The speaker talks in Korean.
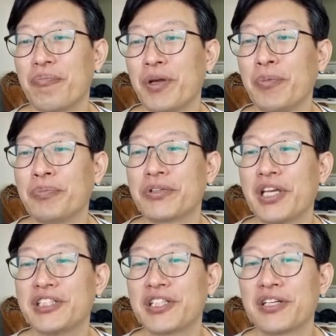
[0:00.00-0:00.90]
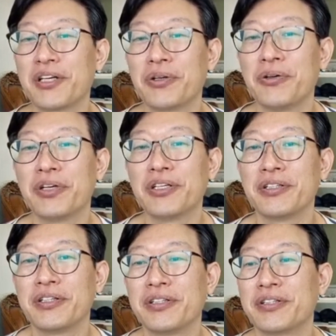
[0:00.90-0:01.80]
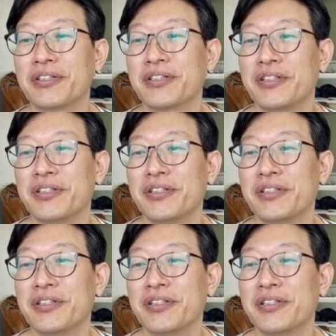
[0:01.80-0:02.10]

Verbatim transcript: 몇몇 분 계시잖아요 인류에 예.